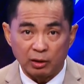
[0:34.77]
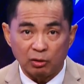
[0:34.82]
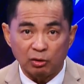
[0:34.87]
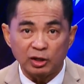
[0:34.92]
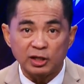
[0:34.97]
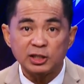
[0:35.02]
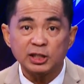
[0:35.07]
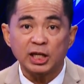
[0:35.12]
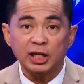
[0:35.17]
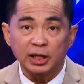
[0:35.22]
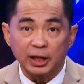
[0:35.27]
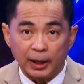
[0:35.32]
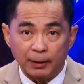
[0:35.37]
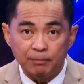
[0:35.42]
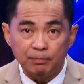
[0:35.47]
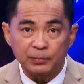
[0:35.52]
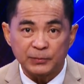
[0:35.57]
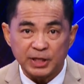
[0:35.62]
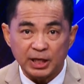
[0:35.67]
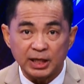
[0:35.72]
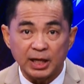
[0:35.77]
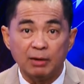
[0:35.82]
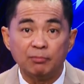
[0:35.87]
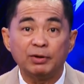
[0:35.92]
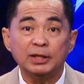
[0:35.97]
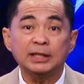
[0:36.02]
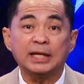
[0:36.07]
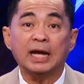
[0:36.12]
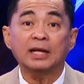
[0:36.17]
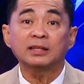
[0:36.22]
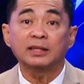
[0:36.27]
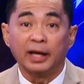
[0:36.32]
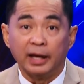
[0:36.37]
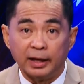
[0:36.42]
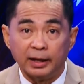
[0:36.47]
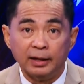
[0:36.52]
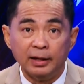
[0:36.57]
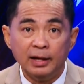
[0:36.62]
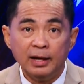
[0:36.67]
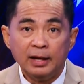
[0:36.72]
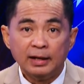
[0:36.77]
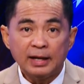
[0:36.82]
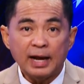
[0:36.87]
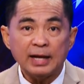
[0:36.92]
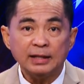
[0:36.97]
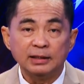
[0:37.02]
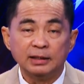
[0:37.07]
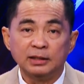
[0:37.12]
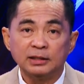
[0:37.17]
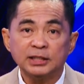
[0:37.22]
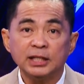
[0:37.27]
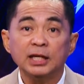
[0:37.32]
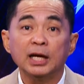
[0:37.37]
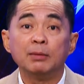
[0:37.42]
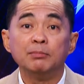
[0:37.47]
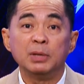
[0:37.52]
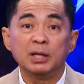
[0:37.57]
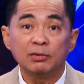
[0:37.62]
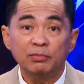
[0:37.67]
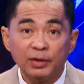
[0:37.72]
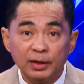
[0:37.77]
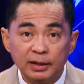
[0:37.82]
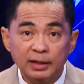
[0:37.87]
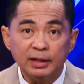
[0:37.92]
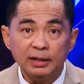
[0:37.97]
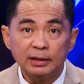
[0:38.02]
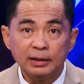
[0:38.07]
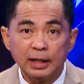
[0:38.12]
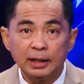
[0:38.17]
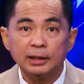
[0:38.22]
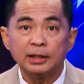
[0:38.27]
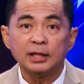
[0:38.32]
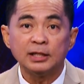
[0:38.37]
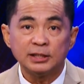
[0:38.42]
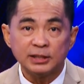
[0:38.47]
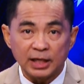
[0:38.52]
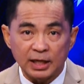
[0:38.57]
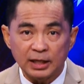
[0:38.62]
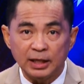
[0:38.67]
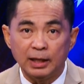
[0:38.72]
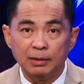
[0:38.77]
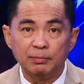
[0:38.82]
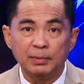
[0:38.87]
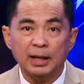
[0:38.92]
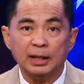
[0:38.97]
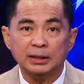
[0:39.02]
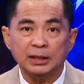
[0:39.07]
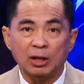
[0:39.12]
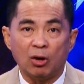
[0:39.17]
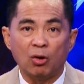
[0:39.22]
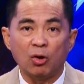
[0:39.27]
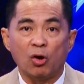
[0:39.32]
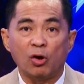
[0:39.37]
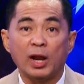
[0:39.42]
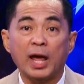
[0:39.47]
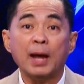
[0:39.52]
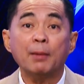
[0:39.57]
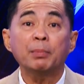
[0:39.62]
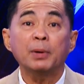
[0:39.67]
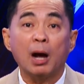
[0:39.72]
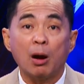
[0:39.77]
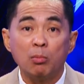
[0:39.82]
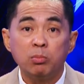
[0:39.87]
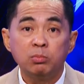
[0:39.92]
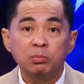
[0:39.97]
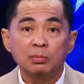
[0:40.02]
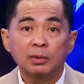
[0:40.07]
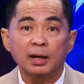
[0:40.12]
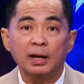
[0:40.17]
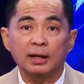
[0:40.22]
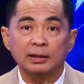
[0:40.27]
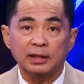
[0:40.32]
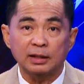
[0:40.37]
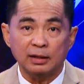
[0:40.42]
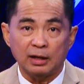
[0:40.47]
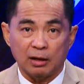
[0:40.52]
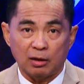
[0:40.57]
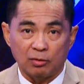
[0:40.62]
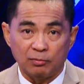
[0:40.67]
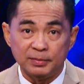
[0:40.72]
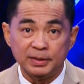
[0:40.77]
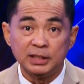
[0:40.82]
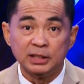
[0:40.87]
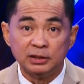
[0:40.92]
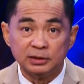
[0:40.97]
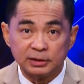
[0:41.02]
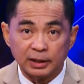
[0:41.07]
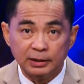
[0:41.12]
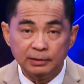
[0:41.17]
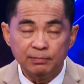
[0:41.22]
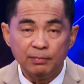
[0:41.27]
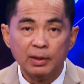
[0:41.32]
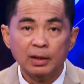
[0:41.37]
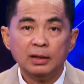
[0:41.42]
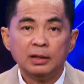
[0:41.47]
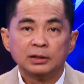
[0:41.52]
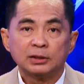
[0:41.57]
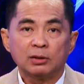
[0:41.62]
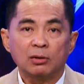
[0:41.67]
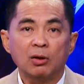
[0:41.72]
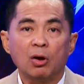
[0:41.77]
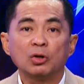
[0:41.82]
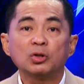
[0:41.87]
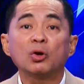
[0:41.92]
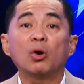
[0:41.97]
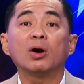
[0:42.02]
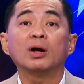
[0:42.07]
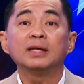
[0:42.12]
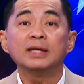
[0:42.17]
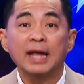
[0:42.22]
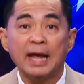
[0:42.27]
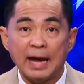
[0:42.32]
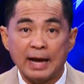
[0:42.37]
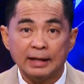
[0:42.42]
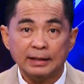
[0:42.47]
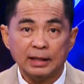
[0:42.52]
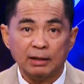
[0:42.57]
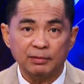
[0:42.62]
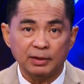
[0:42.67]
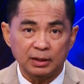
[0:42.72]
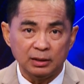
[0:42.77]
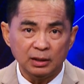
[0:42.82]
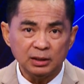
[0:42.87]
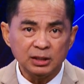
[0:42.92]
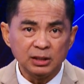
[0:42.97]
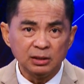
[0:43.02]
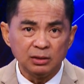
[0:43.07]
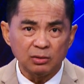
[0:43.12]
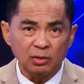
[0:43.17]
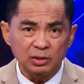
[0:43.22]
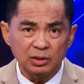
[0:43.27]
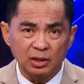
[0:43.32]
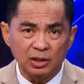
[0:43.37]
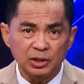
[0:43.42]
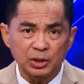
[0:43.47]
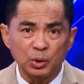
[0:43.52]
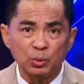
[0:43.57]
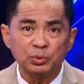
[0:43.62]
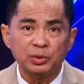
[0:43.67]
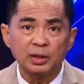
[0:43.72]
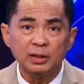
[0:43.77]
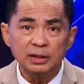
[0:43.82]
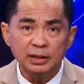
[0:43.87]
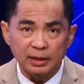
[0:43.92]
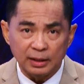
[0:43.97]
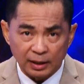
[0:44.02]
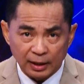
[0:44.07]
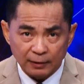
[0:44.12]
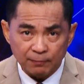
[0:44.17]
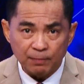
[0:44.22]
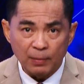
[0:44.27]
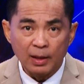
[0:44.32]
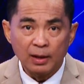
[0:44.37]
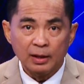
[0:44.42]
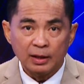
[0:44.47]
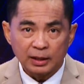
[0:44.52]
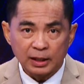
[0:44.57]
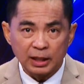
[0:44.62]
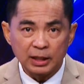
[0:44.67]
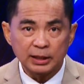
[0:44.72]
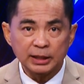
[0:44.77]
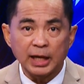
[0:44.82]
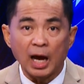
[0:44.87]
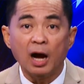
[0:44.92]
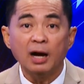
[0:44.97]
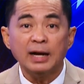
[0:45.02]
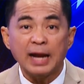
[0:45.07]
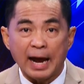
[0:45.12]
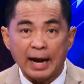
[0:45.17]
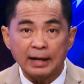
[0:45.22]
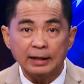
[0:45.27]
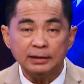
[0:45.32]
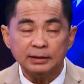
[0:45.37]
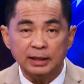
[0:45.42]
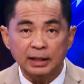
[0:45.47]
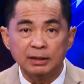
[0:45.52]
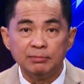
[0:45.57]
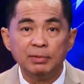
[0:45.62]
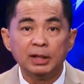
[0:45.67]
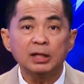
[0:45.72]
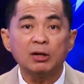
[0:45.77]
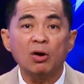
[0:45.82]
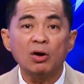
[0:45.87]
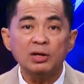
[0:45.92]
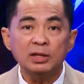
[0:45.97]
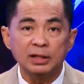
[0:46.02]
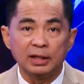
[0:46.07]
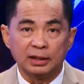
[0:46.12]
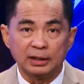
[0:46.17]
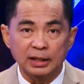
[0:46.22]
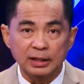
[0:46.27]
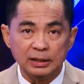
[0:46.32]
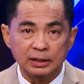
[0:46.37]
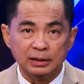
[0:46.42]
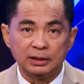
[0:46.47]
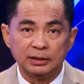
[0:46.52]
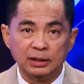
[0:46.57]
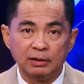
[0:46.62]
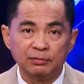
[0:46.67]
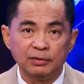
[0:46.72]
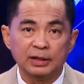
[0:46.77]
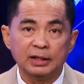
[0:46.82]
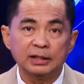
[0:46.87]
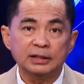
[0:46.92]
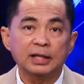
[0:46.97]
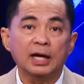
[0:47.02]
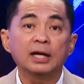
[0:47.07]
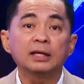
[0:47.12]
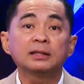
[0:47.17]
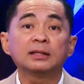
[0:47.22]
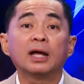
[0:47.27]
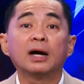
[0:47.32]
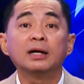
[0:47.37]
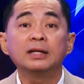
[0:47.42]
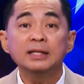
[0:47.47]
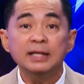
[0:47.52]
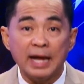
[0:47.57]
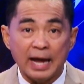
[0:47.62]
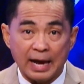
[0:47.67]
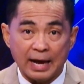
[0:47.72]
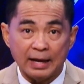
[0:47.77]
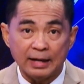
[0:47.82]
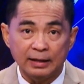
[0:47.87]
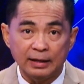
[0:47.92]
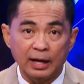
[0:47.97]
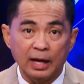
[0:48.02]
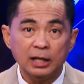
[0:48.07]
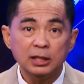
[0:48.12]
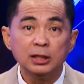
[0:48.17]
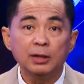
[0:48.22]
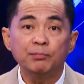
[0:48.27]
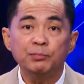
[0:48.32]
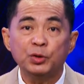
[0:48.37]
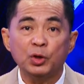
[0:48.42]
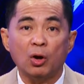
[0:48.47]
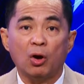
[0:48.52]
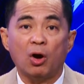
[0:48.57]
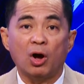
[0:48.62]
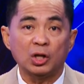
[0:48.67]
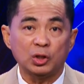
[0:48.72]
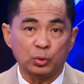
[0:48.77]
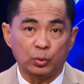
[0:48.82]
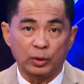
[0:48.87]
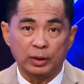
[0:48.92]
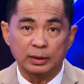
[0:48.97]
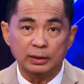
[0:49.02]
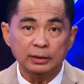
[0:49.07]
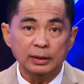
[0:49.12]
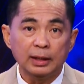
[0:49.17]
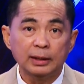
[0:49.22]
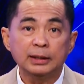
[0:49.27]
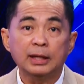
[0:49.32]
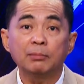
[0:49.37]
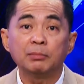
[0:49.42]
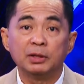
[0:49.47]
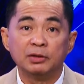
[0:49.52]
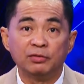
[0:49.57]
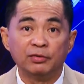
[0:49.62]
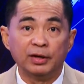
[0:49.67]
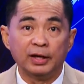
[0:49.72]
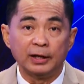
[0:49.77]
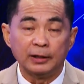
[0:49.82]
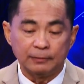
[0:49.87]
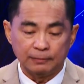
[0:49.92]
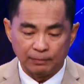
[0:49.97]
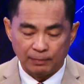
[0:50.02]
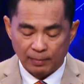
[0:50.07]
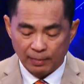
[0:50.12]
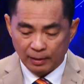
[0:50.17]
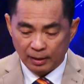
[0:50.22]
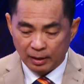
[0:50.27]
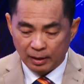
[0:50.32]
kiện họ đi xét nghiệm xét nghiệm phải trả tiền nay thì được xét nghiệm miễn phí nên khi xét nghiệm ra thì họ gọi là f0 à, tức là bị dương tính sau đó họ cho ở nhà tại vì nó chưa có những cái triệu chứng gì hết khi trở nặng thì mới có những cái người nhân viên y tế tới nhà để giúp cho họ chuyển đến các bệnh viện